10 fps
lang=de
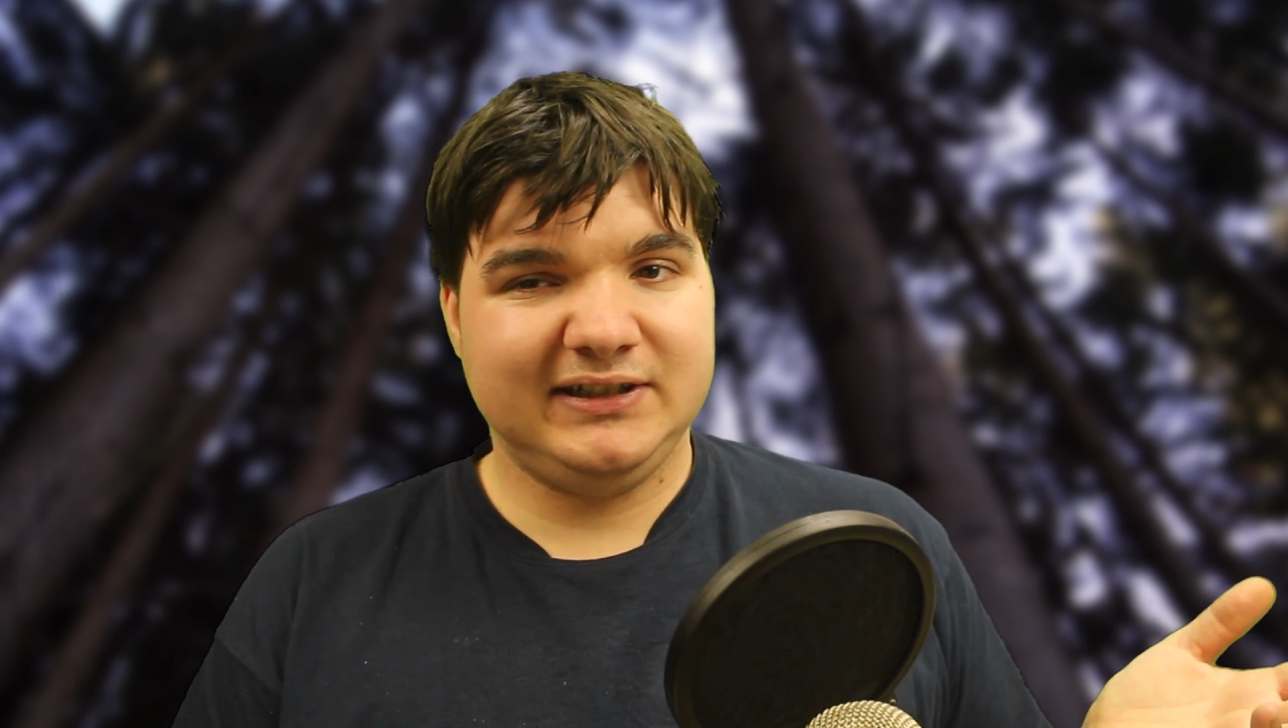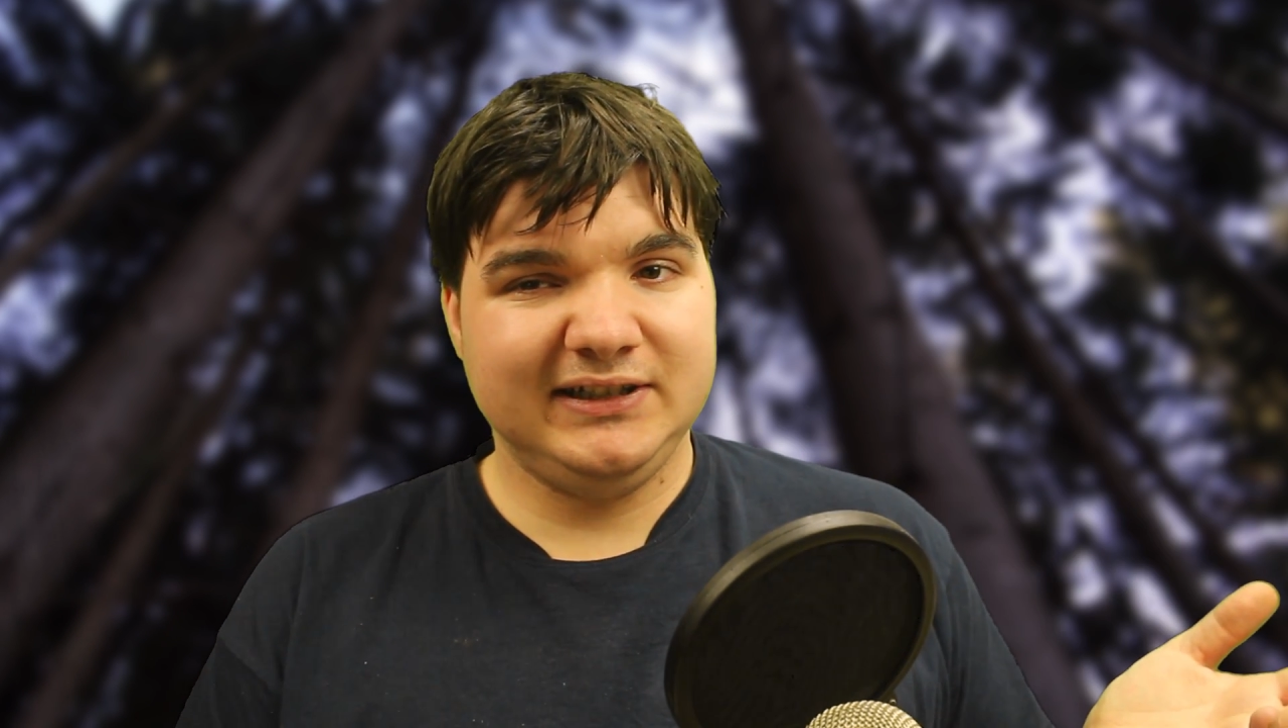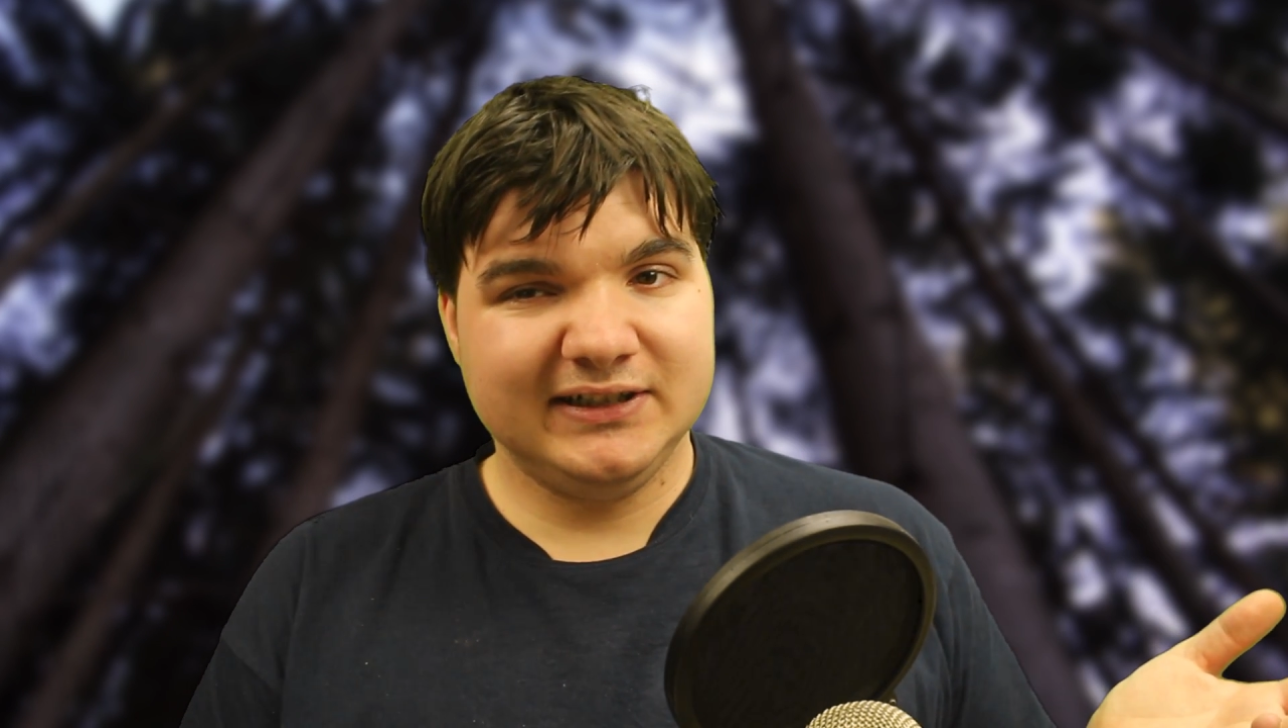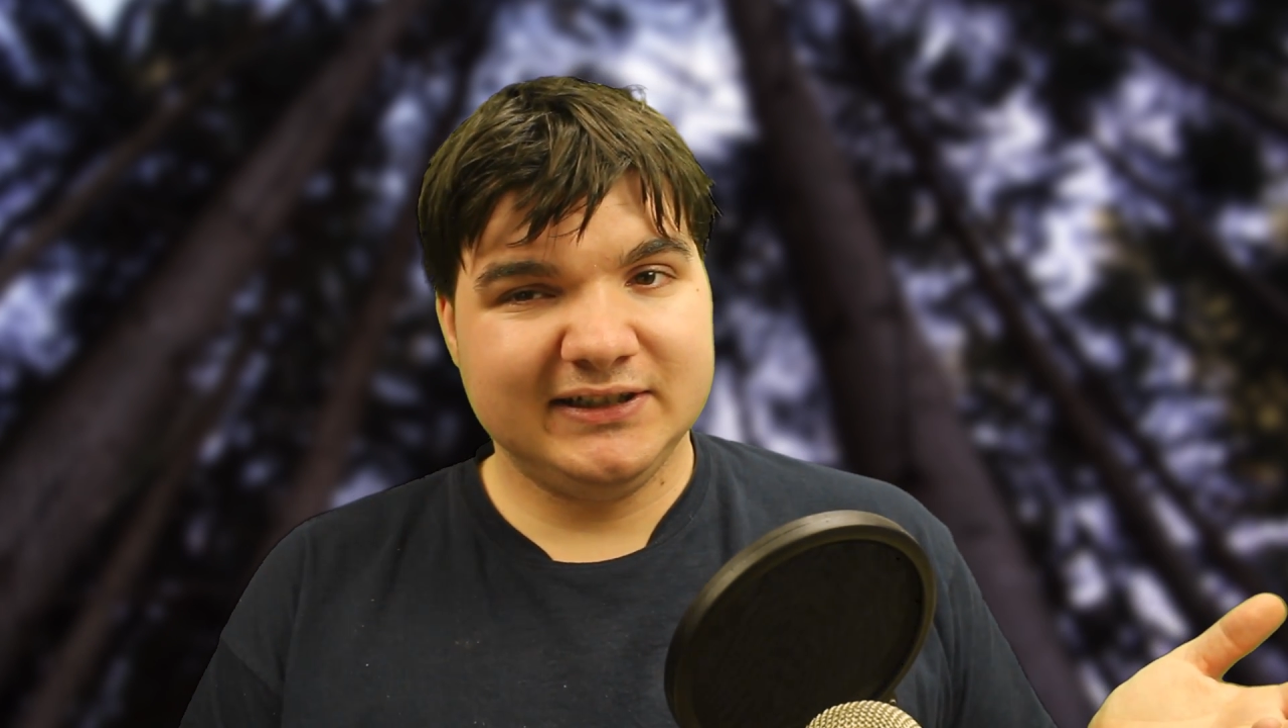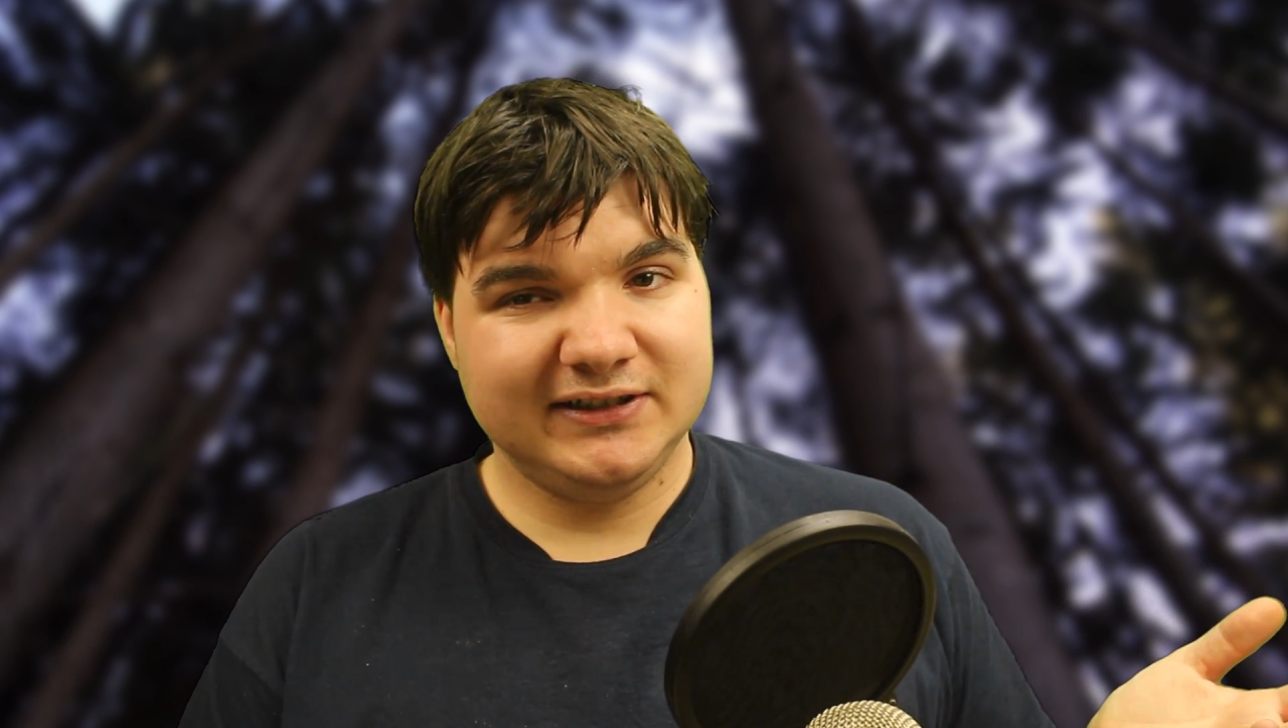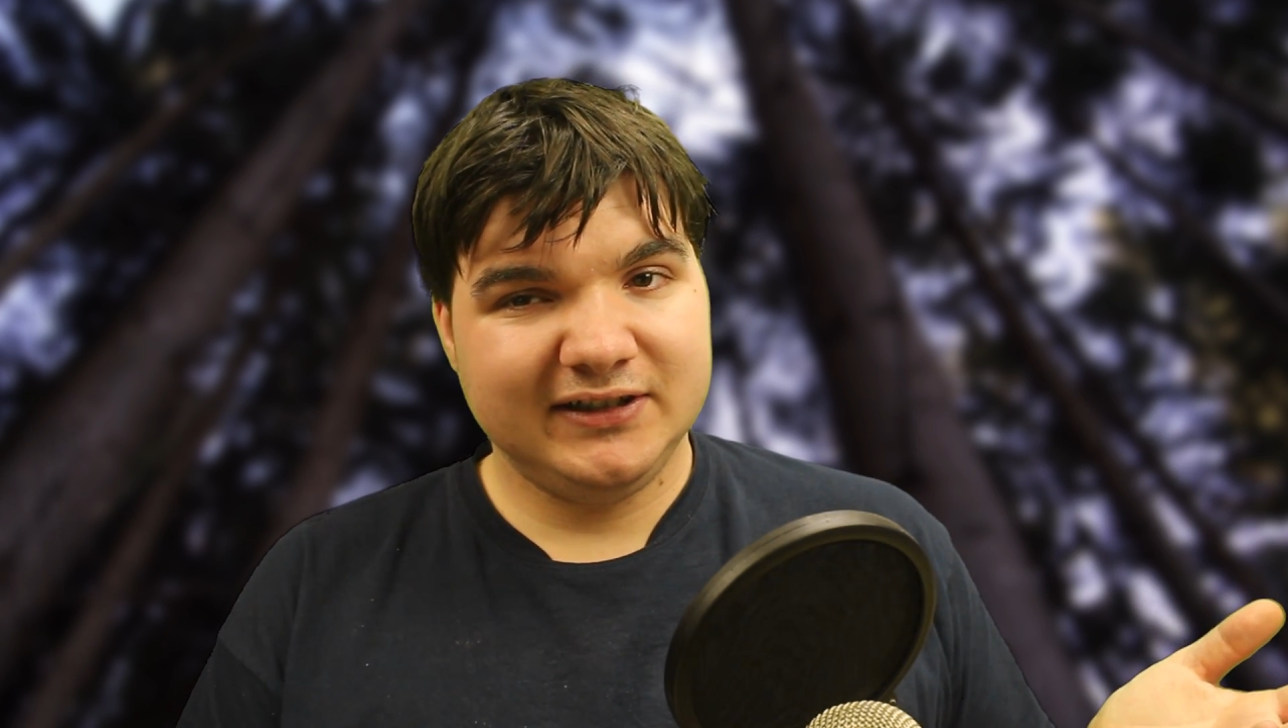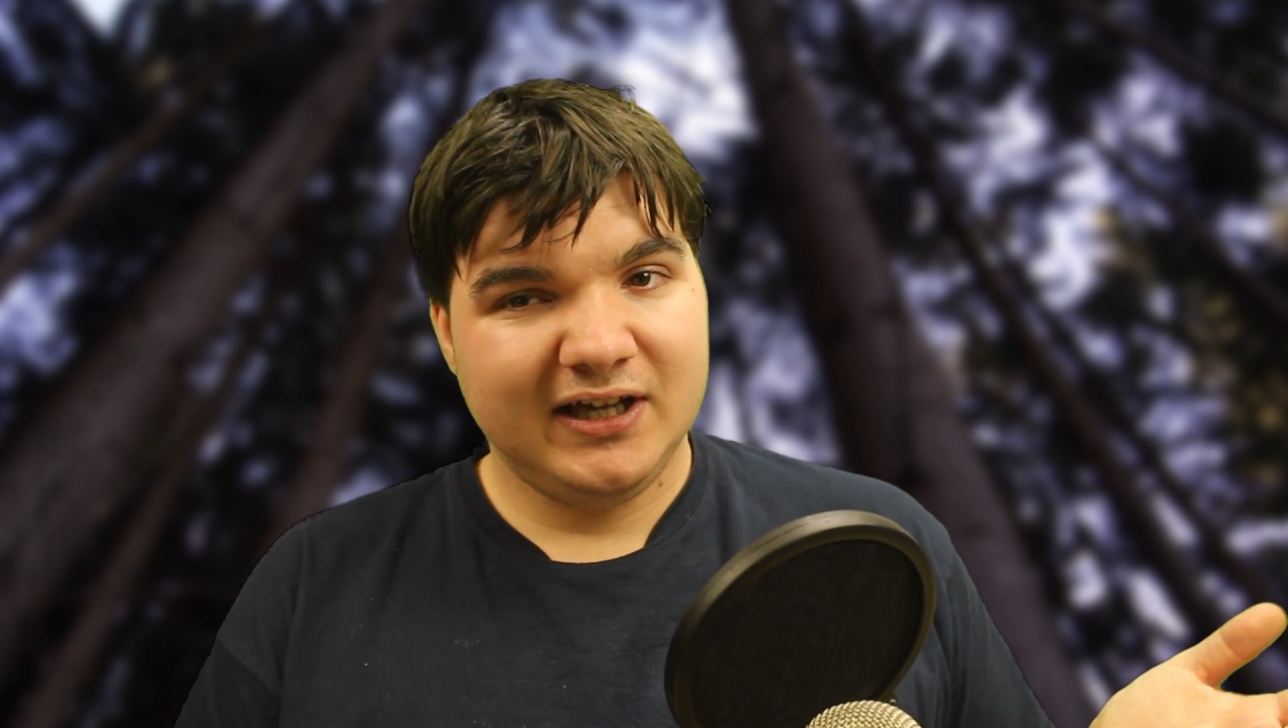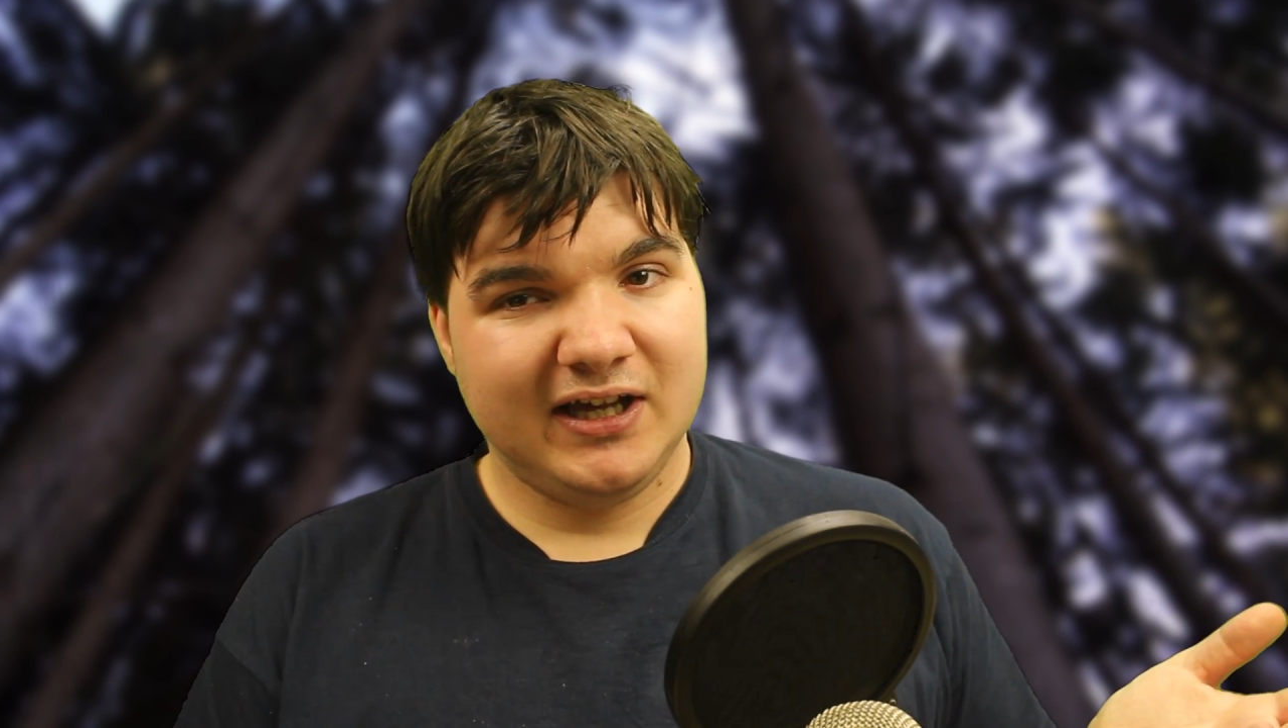Tieren.